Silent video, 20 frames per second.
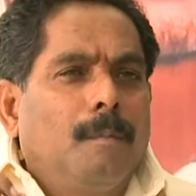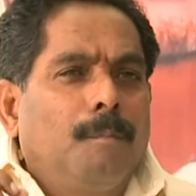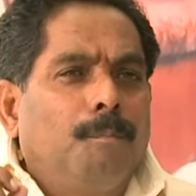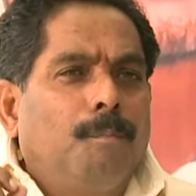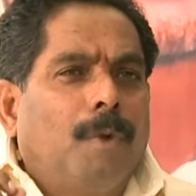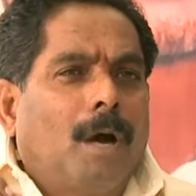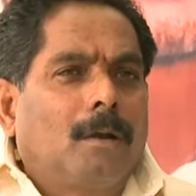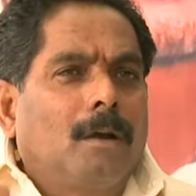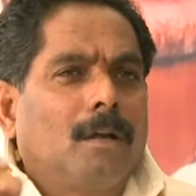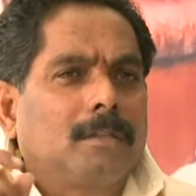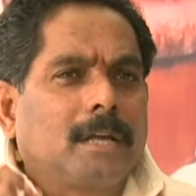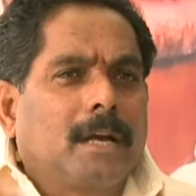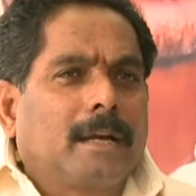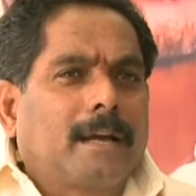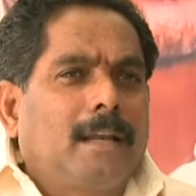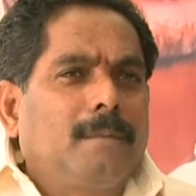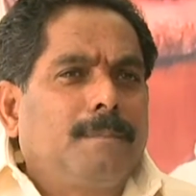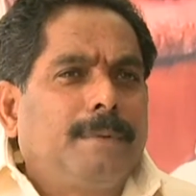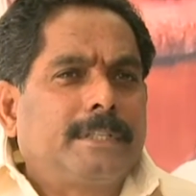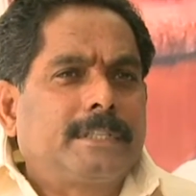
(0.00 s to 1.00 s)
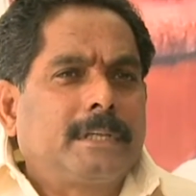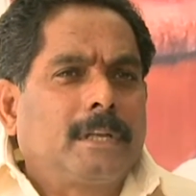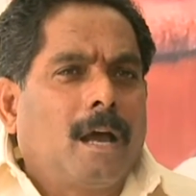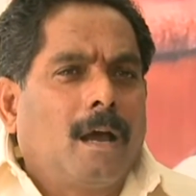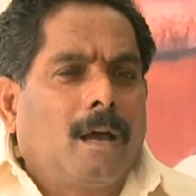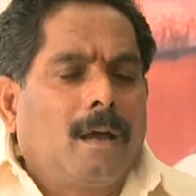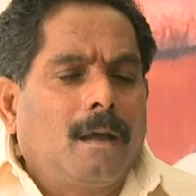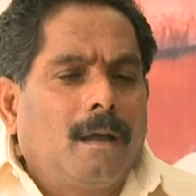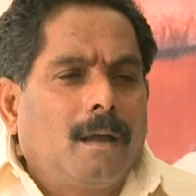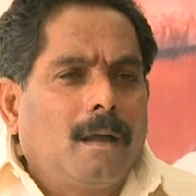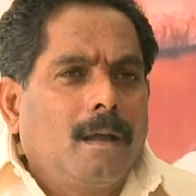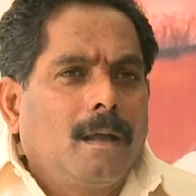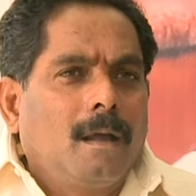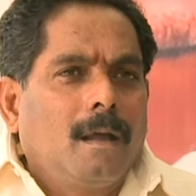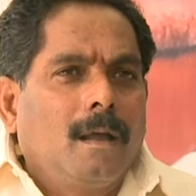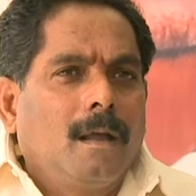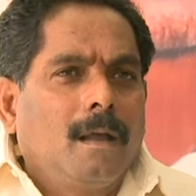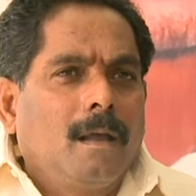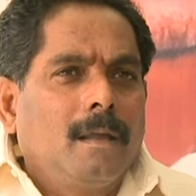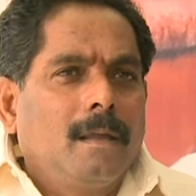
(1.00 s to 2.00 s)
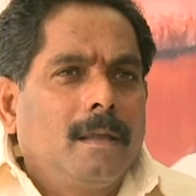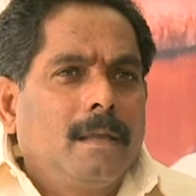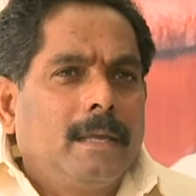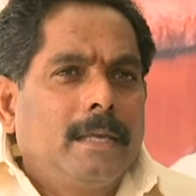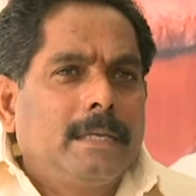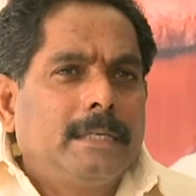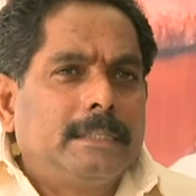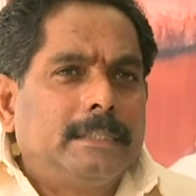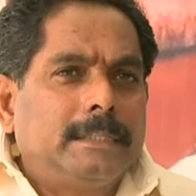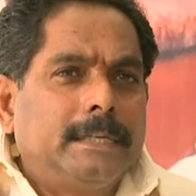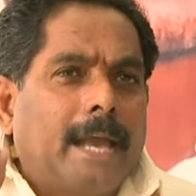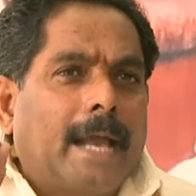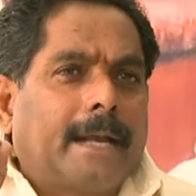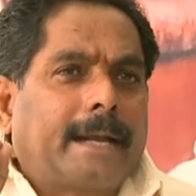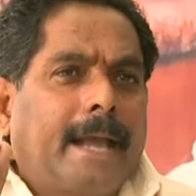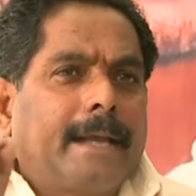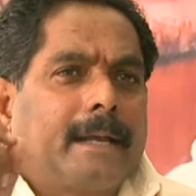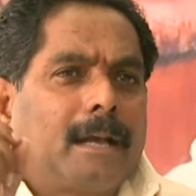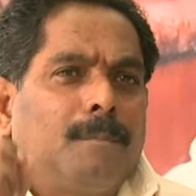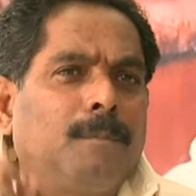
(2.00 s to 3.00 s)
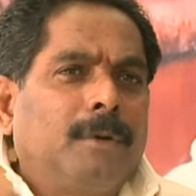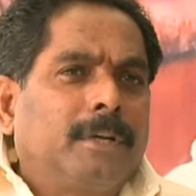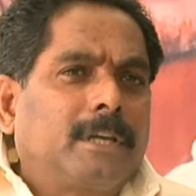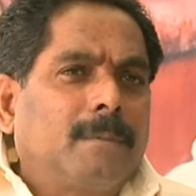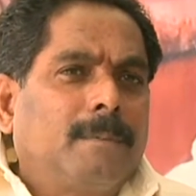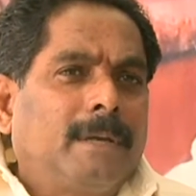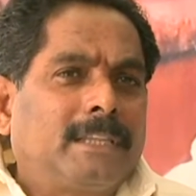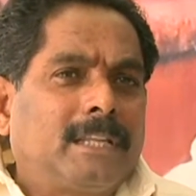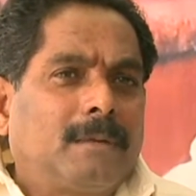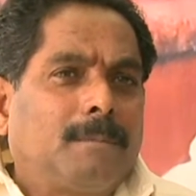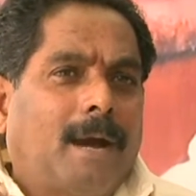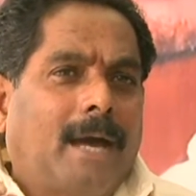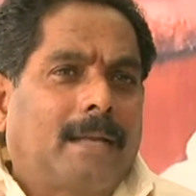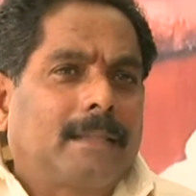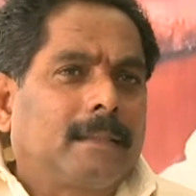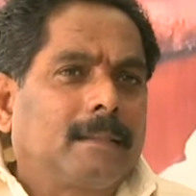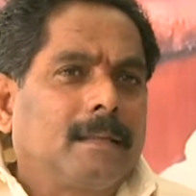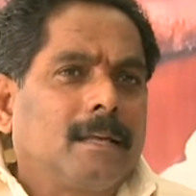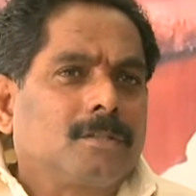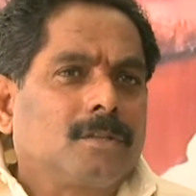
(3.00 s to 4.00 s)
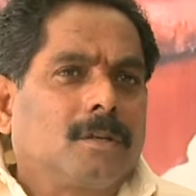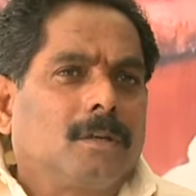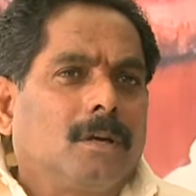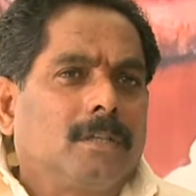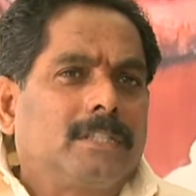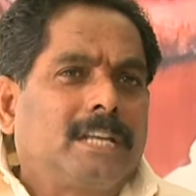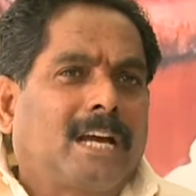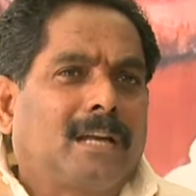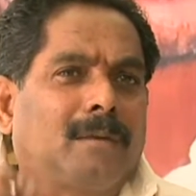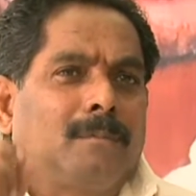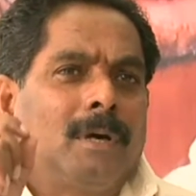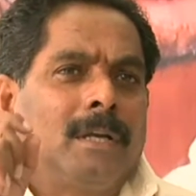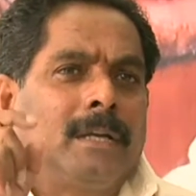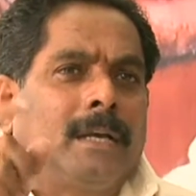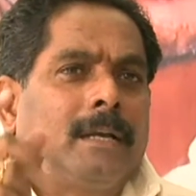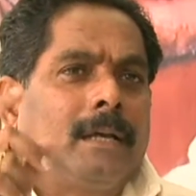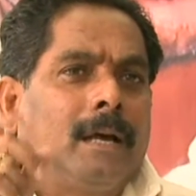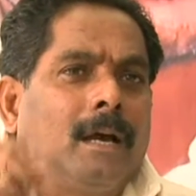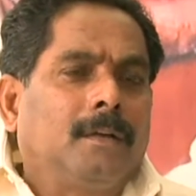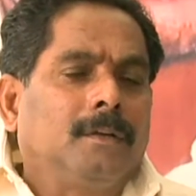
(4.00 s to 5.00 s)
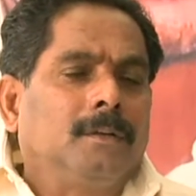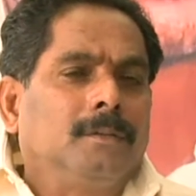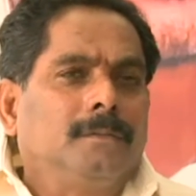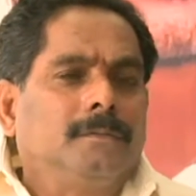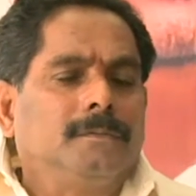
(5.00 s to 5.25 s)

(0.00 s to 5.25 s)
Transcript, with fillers: భరోసా కల్పించిన ఏకైక ముఖ్యమంత్రి భారతదేశంలో జగన్మోహన్ రెడ్డి గారు